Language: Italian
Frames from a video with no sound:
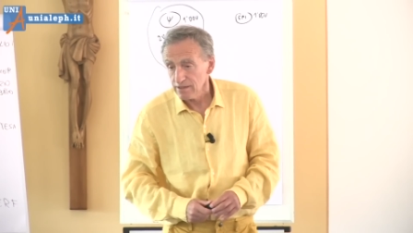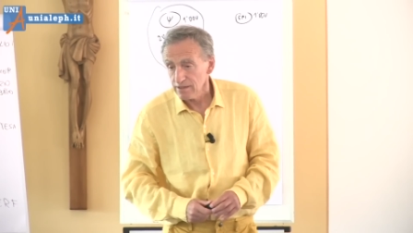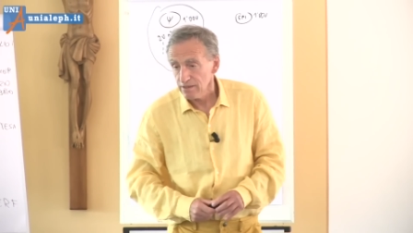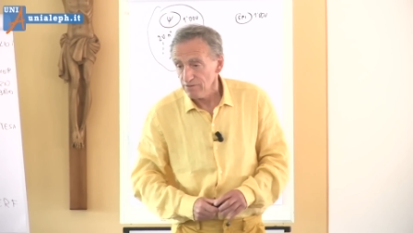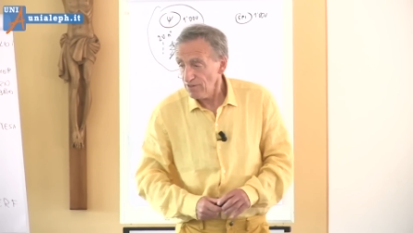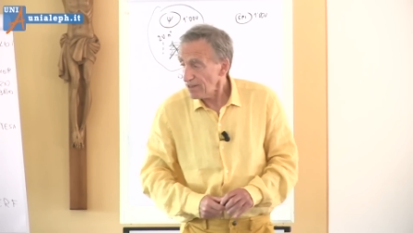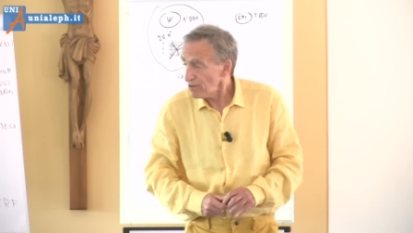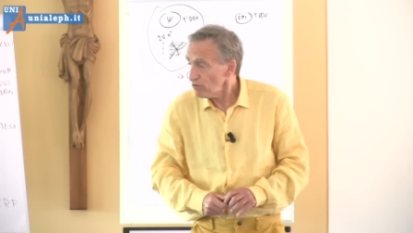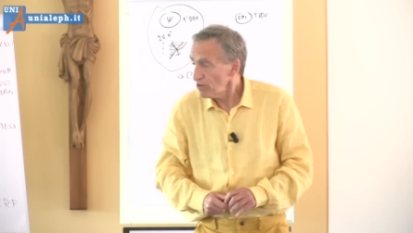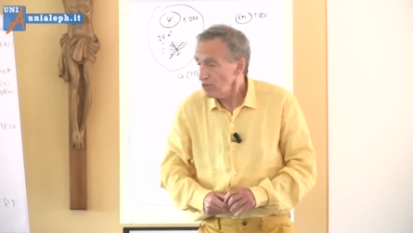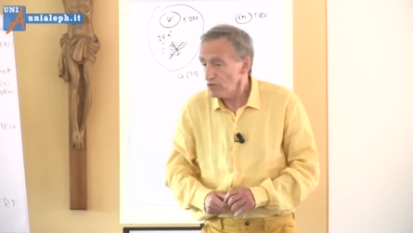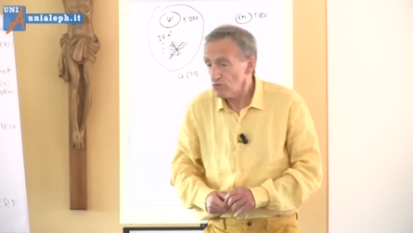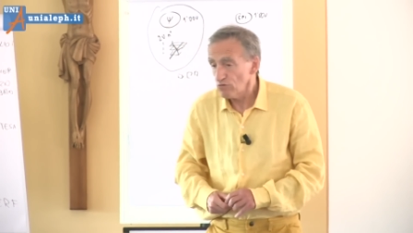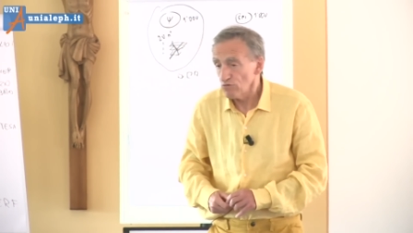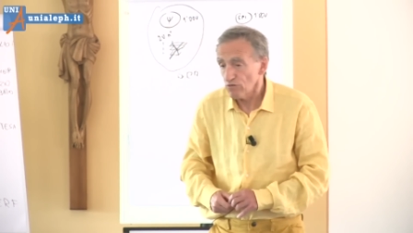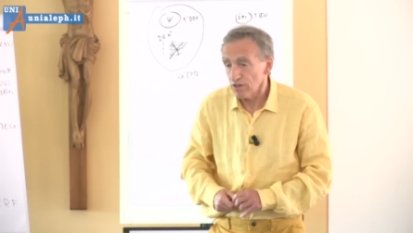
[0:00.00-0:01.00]
Fanno degli
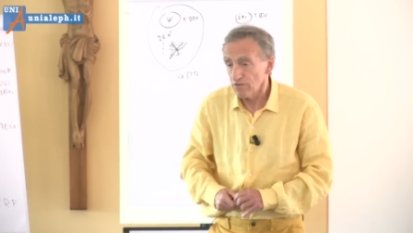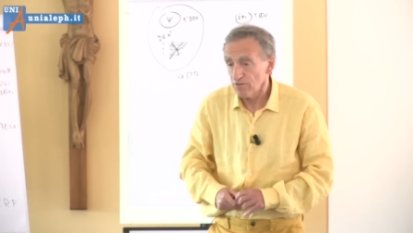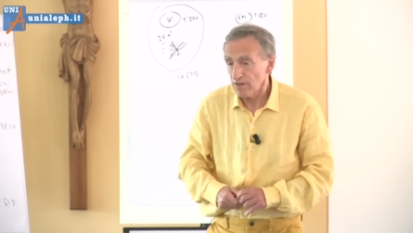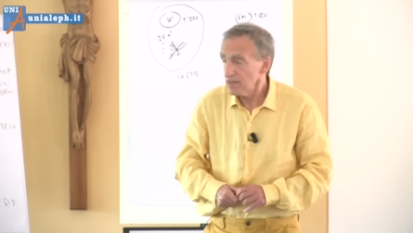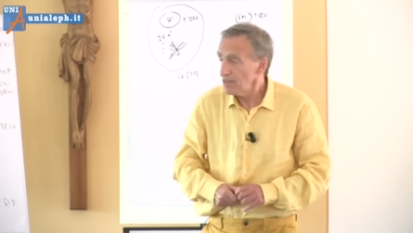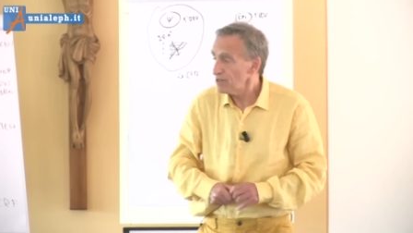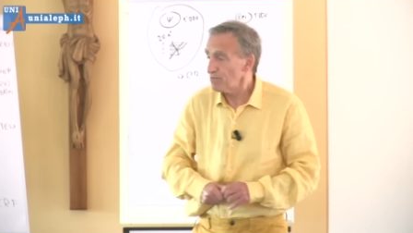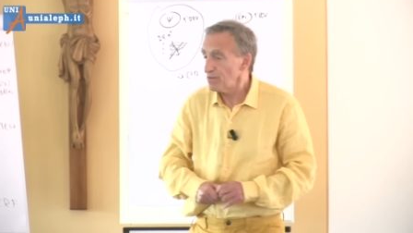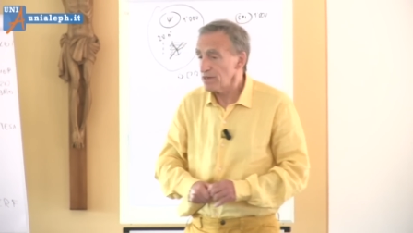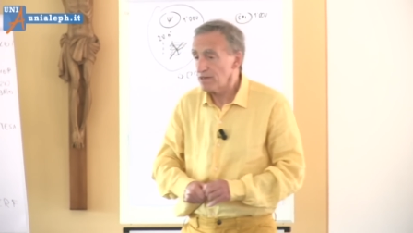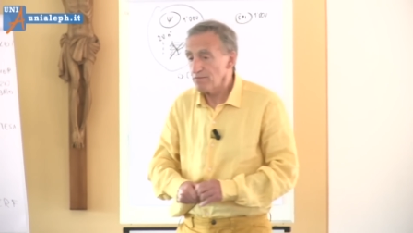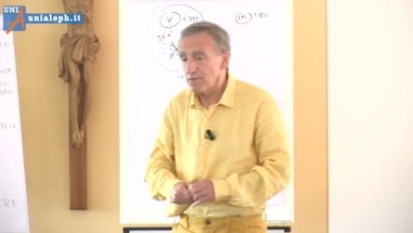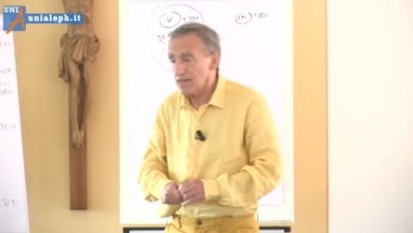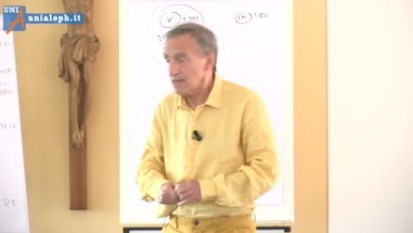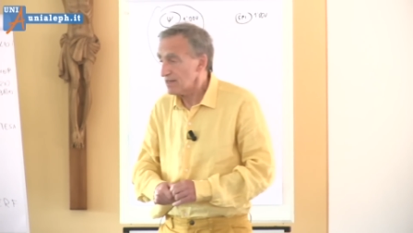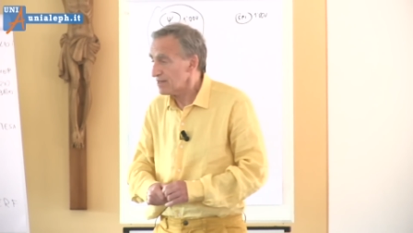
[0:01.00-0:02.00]
studi, fanno degli
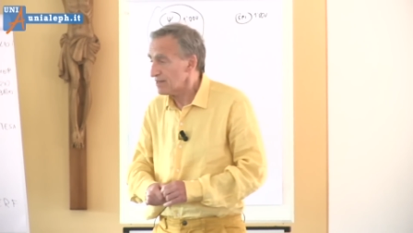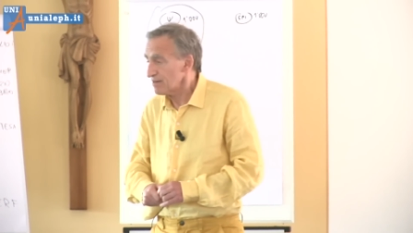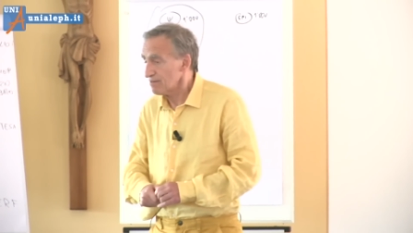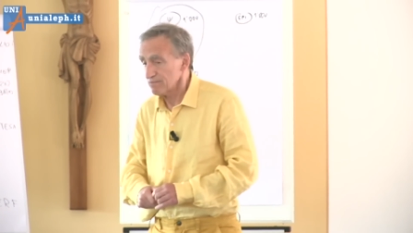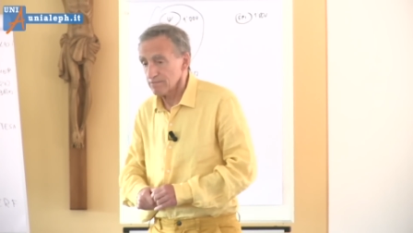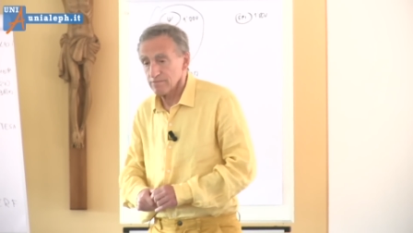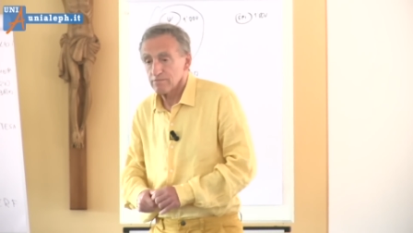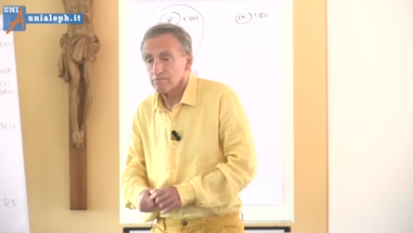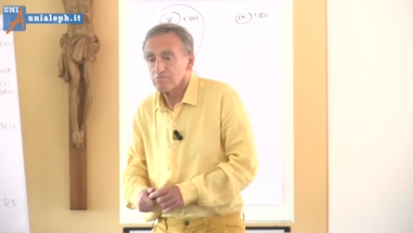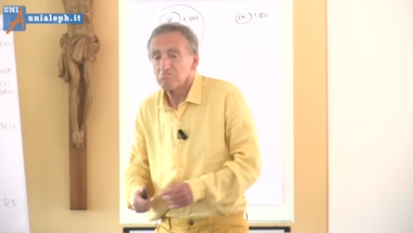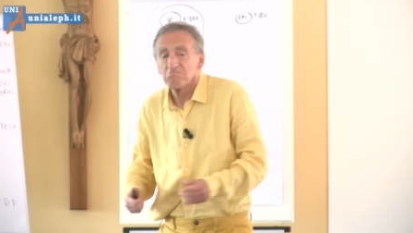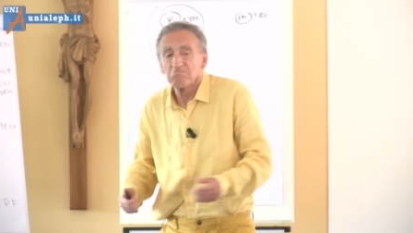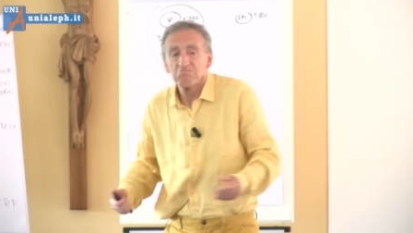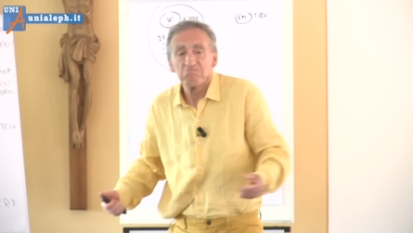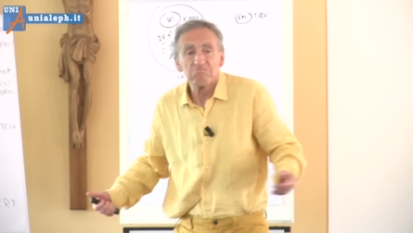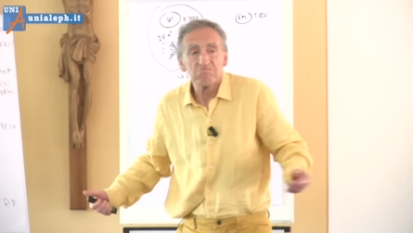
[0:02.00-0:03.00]
esperimenti.
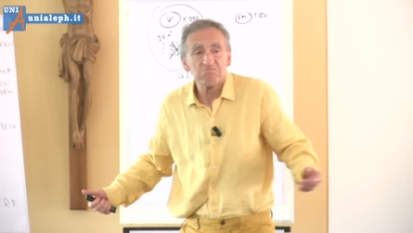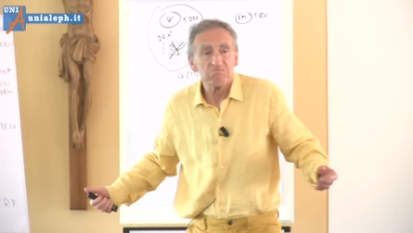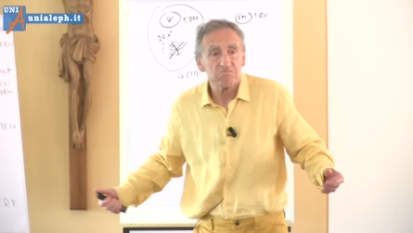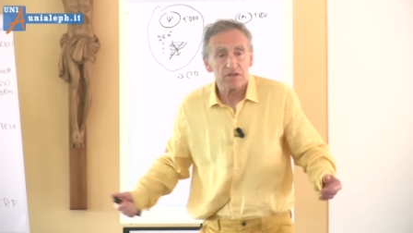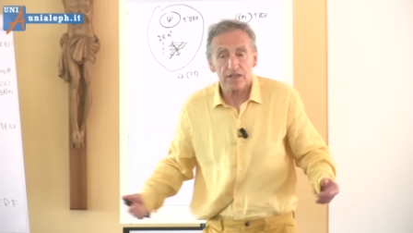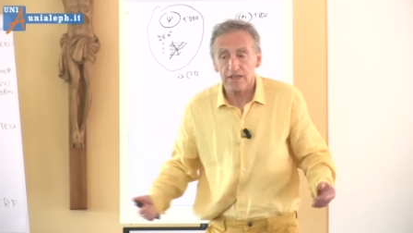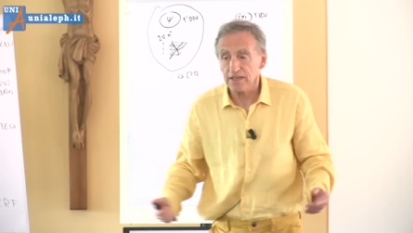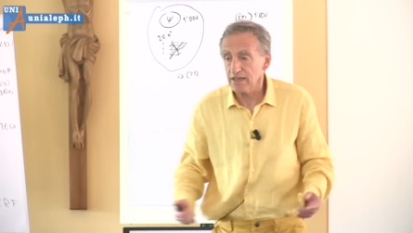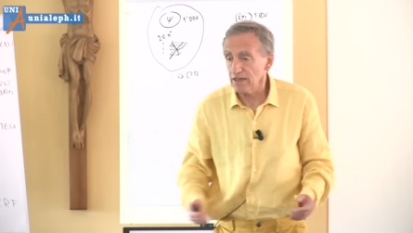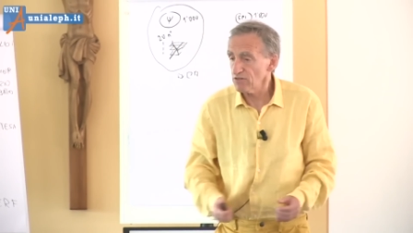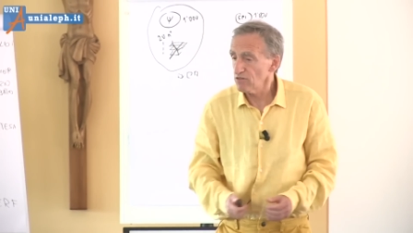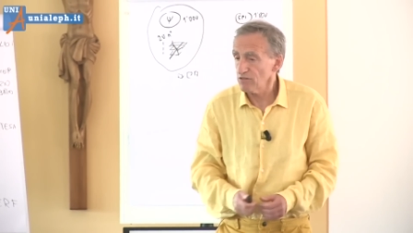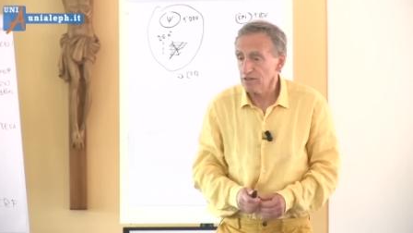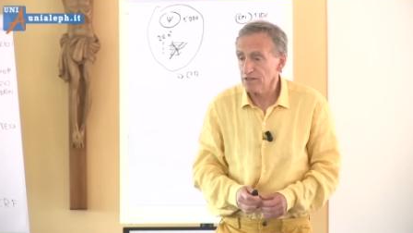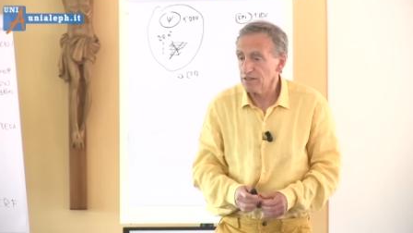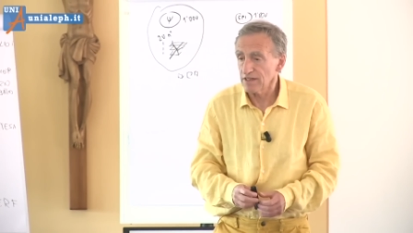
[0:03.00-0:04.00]
Che cazzo
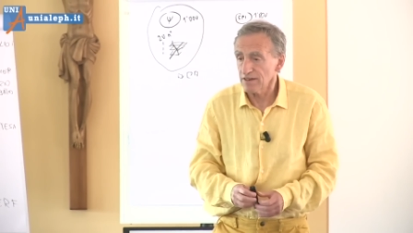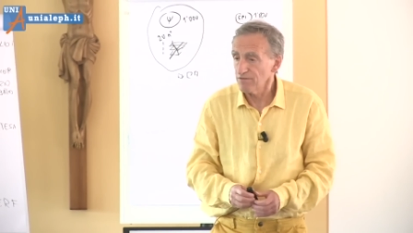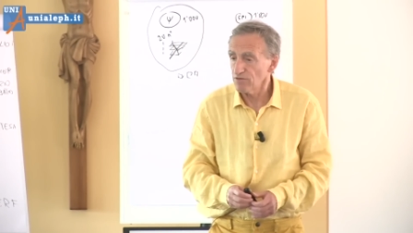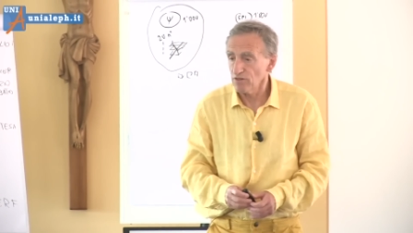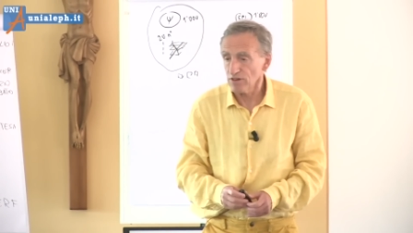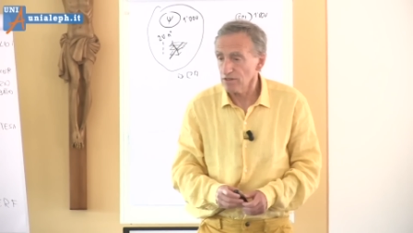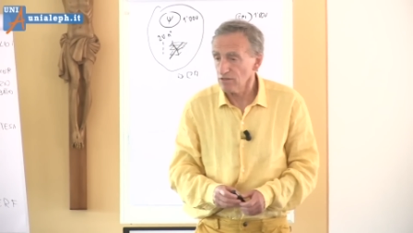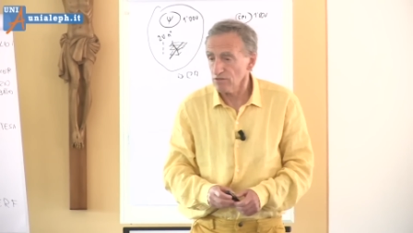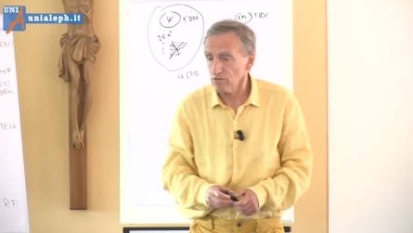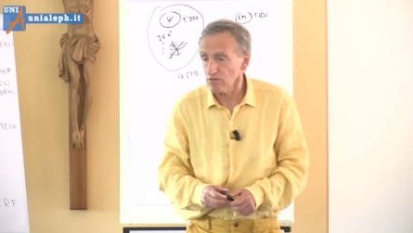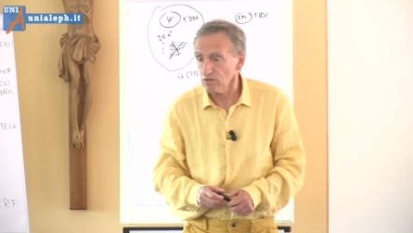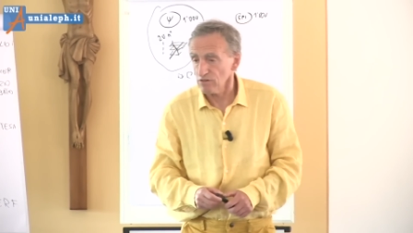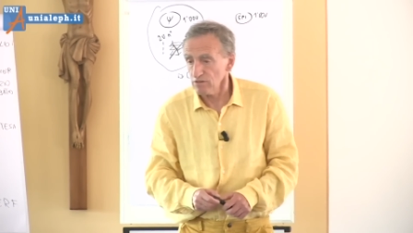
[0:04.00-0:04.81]
ti tirano fuori? Non lo so.